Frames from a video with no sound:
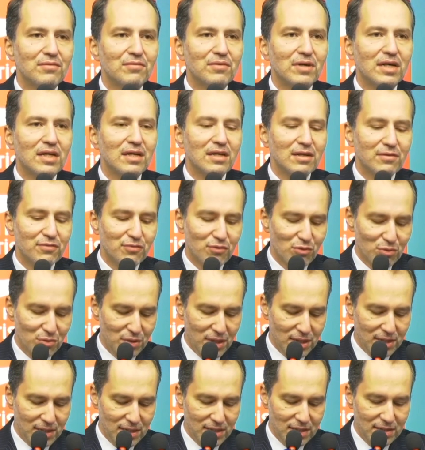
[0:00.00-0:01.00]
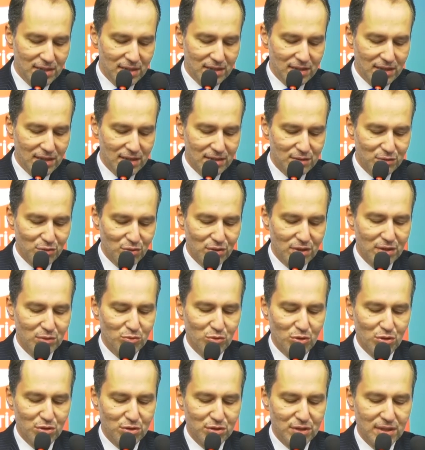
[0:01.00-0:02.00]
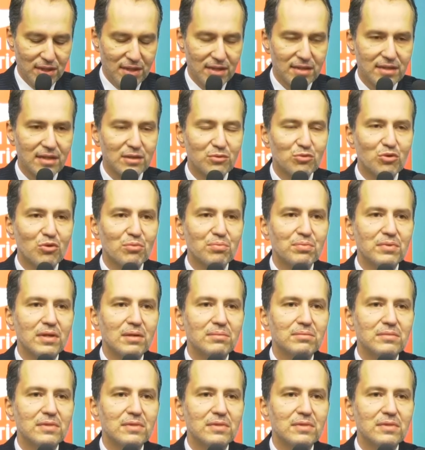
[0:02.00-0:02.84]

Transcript: Varlık fonuna girdikten sonra 4 senede toplam